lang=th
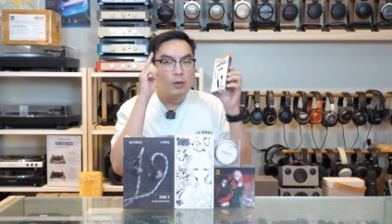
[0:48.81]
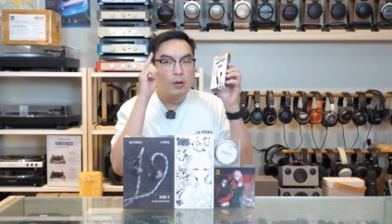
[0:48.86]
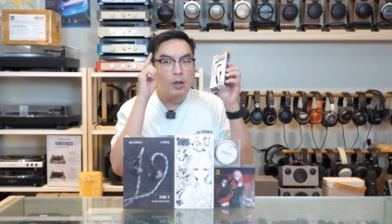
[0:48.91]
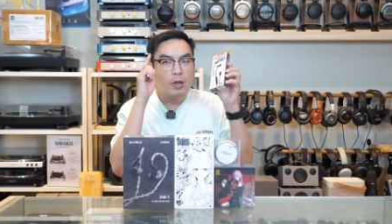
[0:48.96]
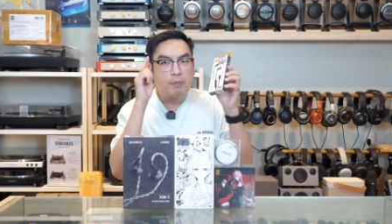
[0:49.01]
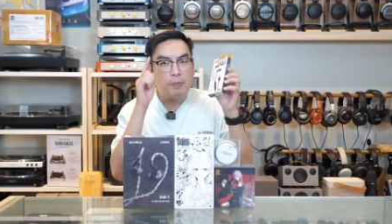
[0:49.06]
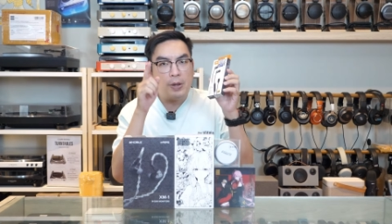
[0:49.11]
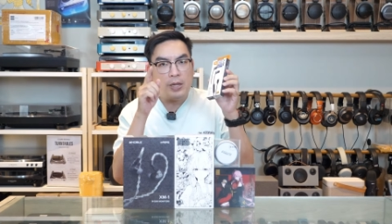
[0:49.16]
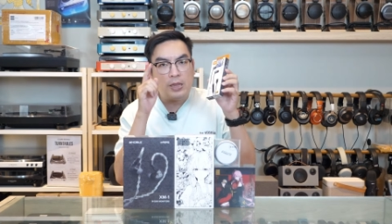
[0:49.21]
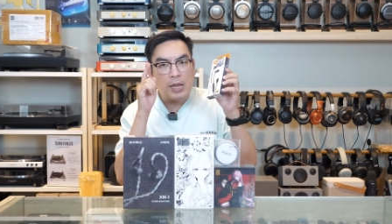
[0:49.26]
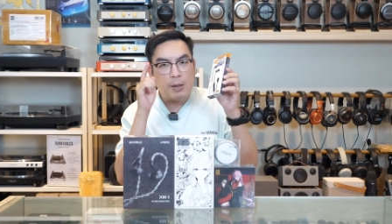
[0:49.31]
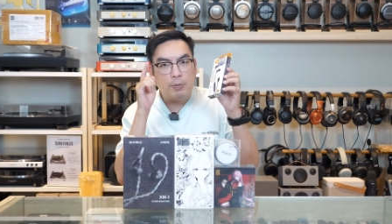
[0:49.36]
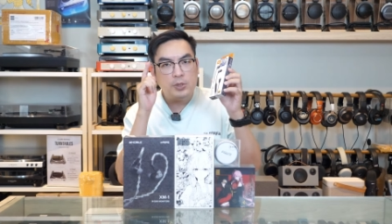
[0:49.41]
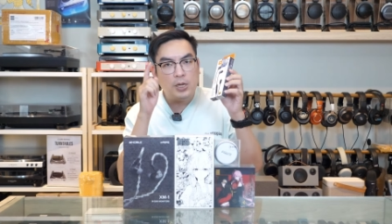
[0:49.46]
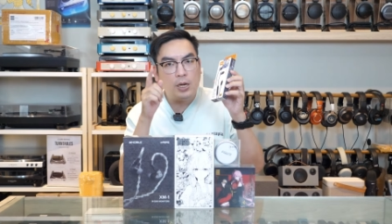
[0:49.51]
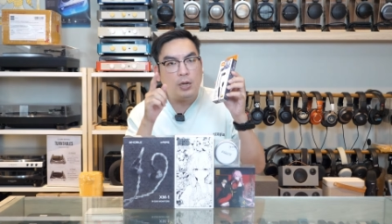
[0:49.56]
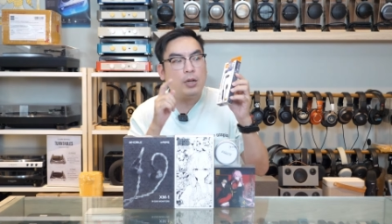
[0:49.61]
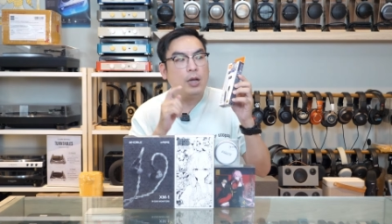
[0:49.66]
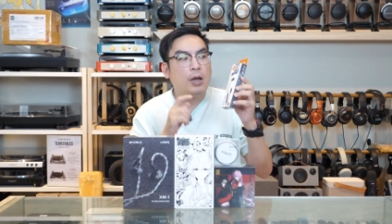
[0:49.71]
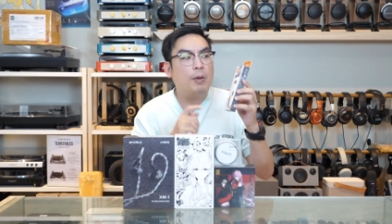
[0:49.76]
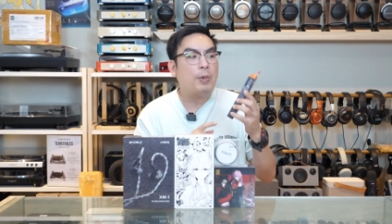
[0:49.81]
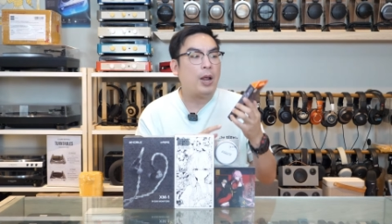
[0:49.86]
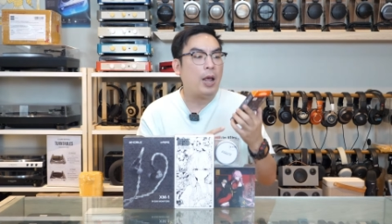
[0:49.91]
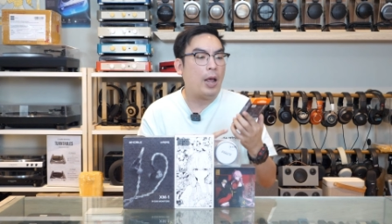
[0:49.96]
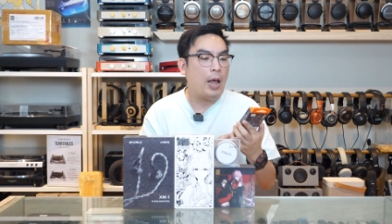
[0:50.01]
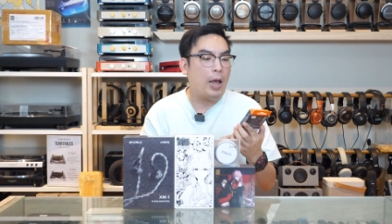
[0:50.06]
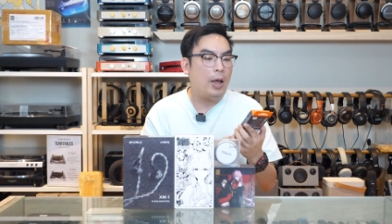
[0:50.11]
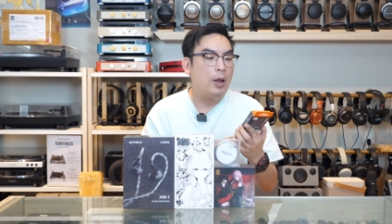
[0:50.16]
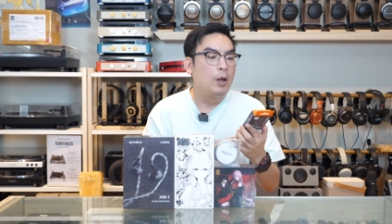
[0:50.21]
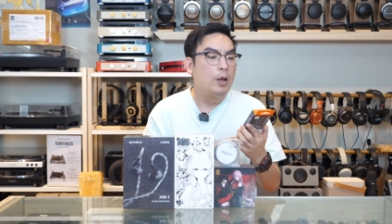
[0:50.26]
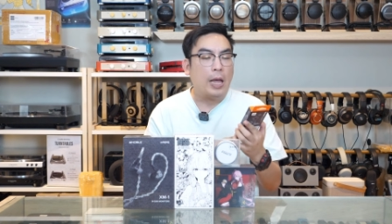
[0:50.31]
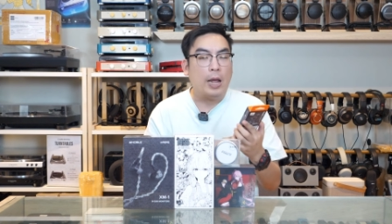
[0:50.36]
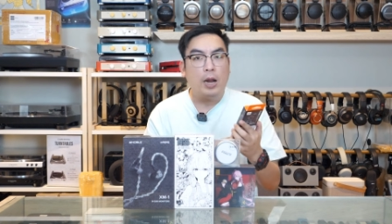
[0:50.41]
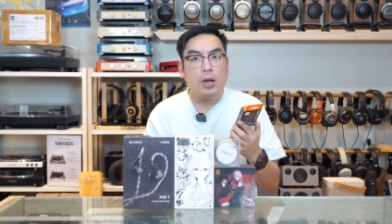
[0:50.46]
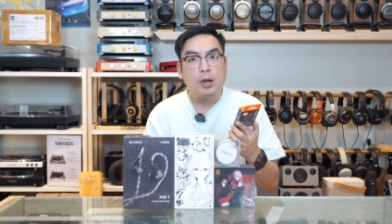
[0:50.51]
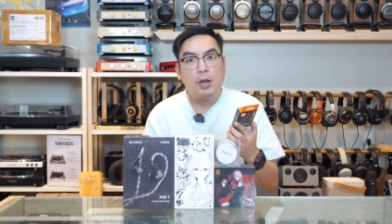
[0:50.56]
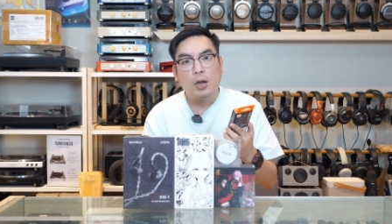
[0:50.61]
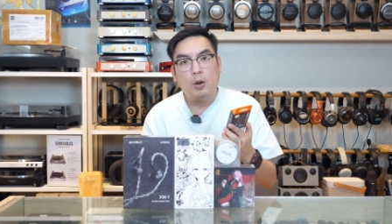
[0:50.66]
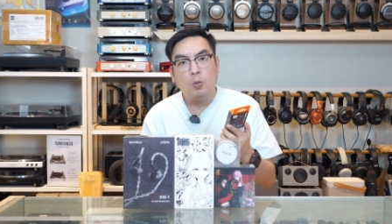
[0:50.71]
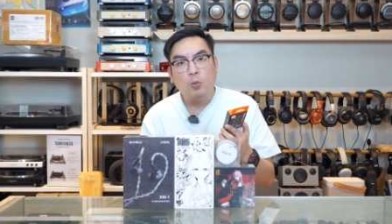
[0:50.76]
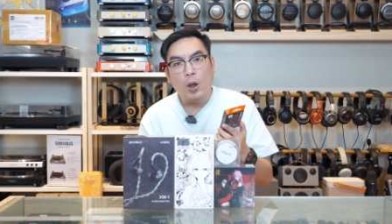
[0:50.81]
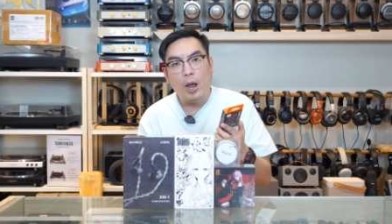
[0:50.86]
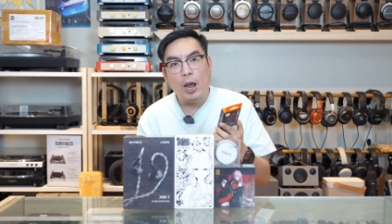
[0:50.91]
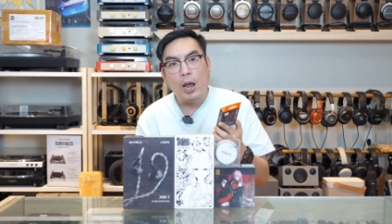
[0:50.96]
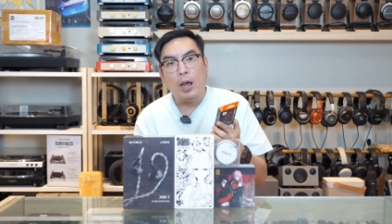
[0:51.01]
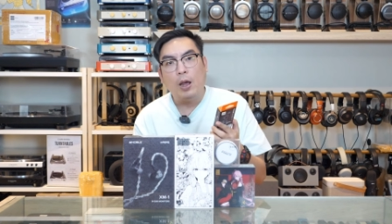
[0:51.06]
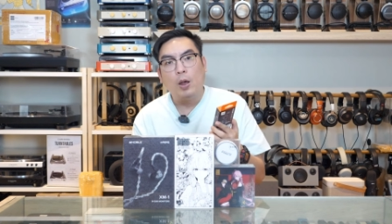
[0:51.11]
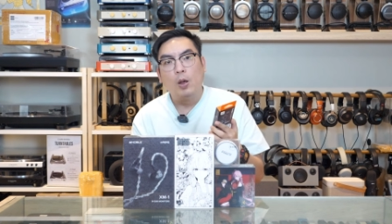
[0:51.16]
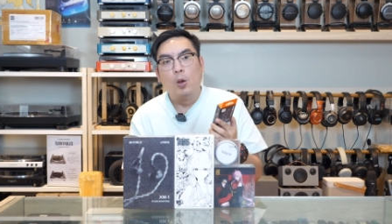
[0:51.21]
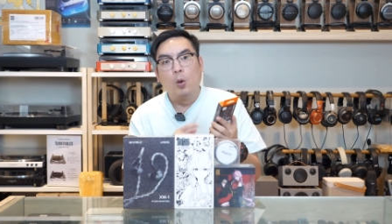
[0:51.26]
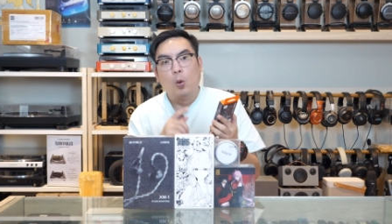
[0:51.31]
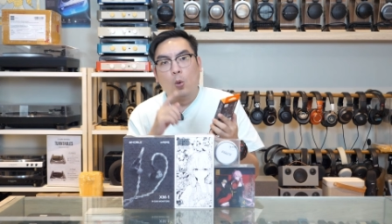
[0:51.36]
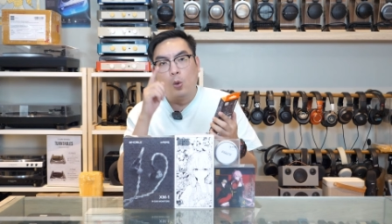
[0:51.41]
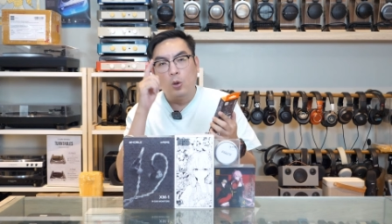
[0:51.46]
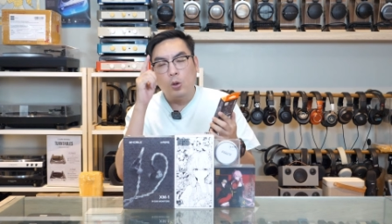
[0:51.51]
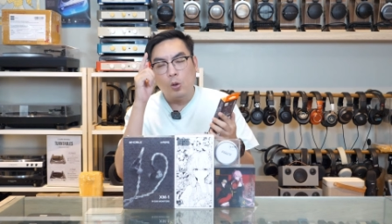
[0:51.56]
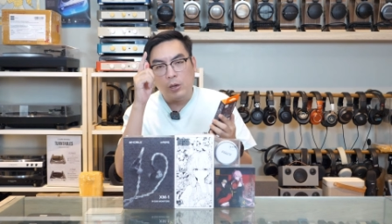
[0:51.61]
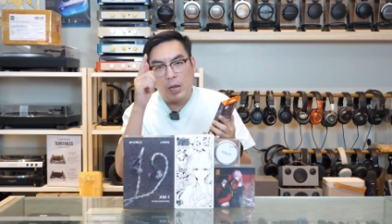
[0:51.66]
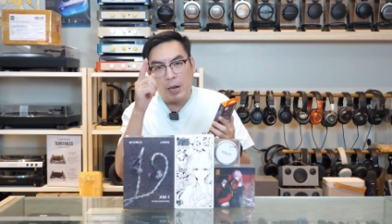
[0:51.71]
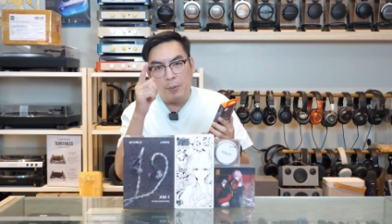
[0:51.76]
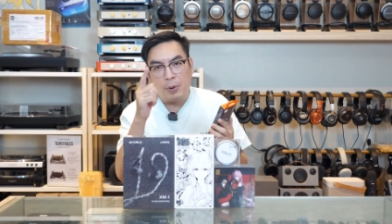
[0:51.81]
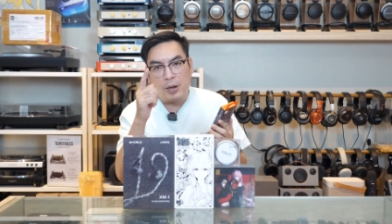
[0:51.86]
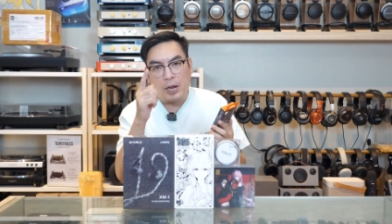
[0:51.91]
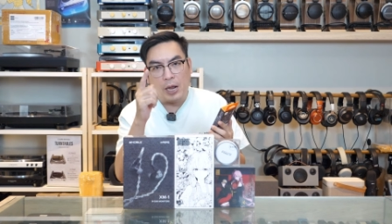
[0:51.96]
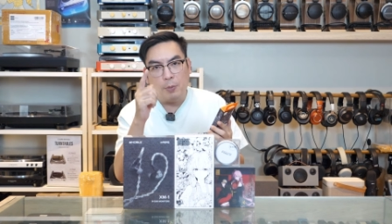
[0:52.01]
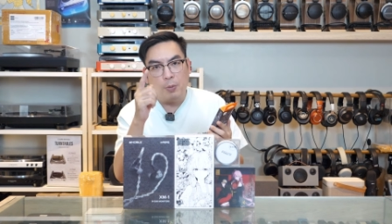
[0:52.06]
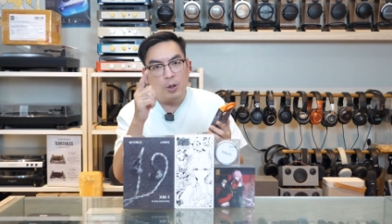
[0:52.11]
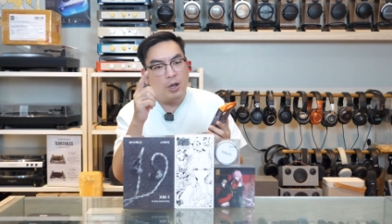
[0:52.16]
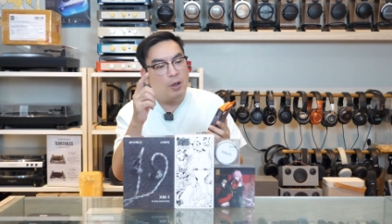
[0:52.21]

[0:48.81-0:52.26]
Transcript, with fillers: หนึ่งปีเต็มเช่นเดิมนะฮะแต่ถ้าเกิดว่าคุณต้องการประกัน